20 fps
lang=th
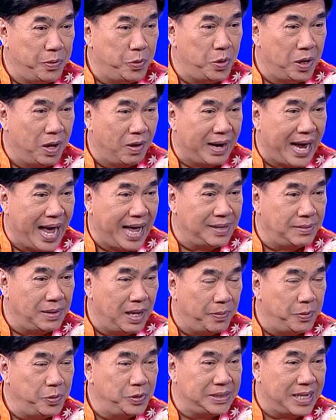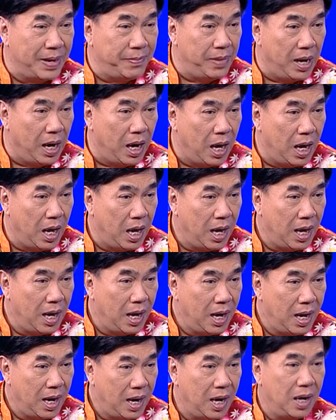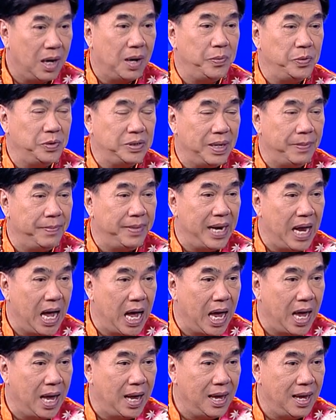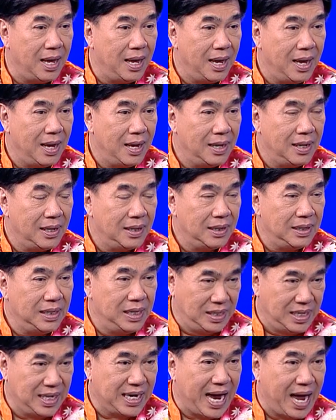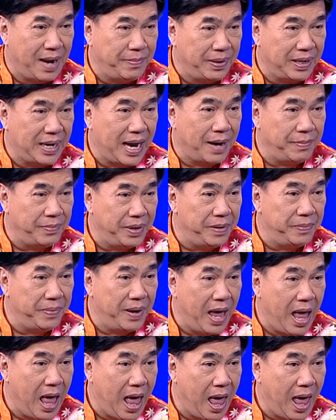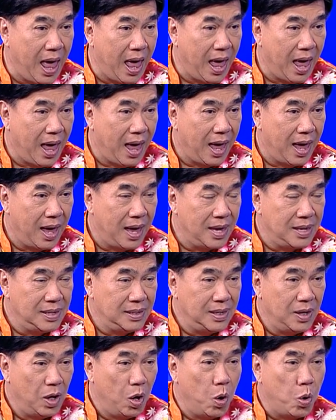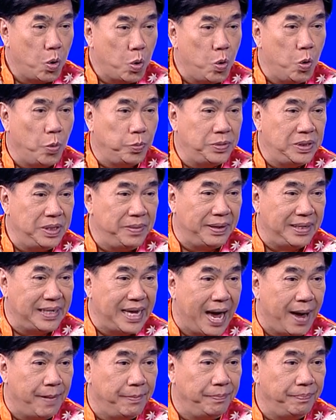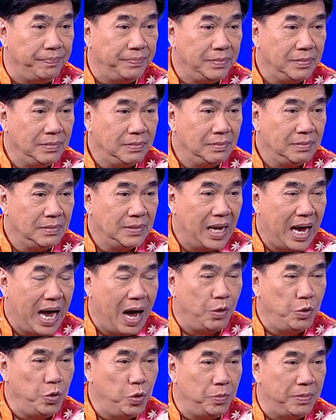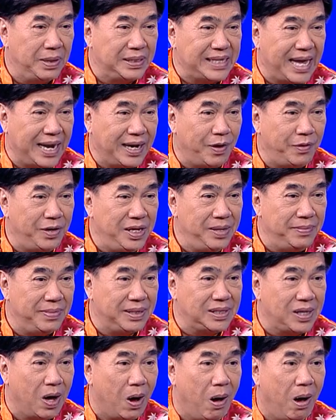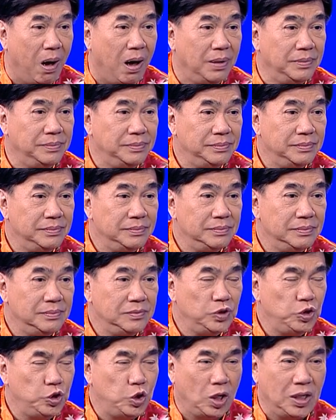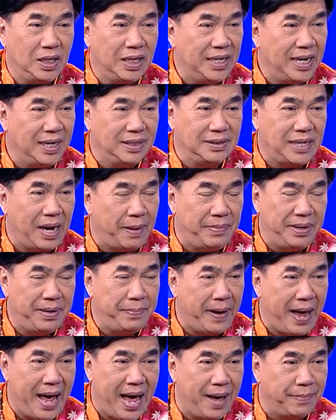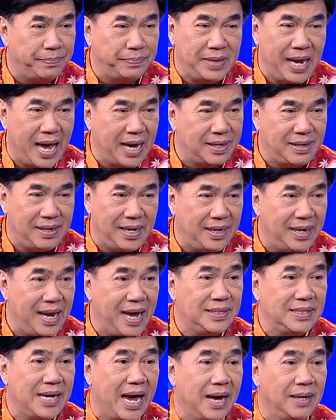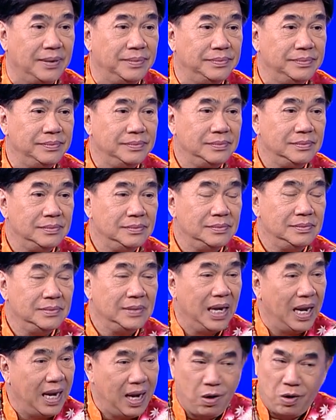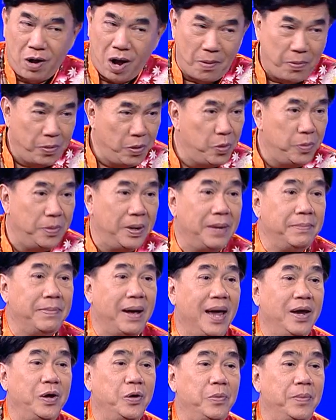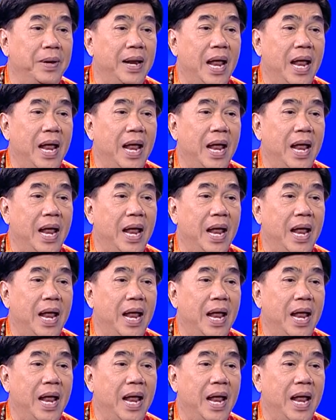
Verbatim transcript: พูดเรากล้าเราพูดซ้ำเหรอเราก็พูดซ้ำไม่ได้ ใช่ฮะดีจะการเป็นการเผยแพร่ครับ รูปที่มันทำเอานู่นมาตัดเอานี่มาต่อ จนกระทั่งทำให้ภาพน่าเกลียดน่าชังครับ เราก็เอารูปนั้นมาให้ดูไม่